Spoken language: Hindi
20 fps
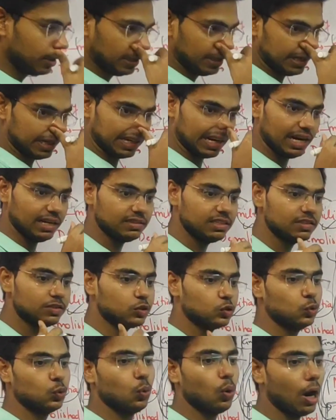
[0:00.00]
क्राइसिस
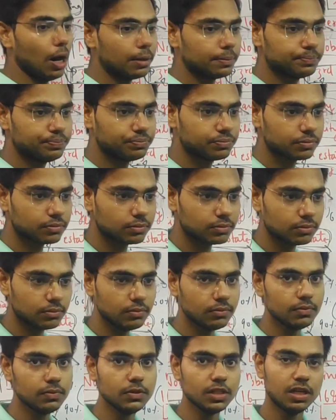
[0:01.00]
क्यों हुआ
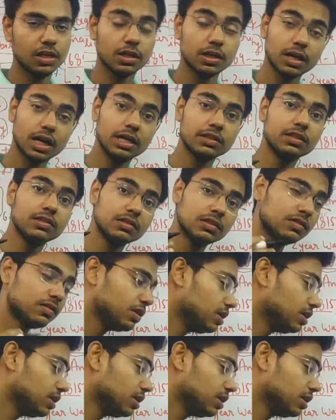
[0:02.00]
क्राइसिस इसलिए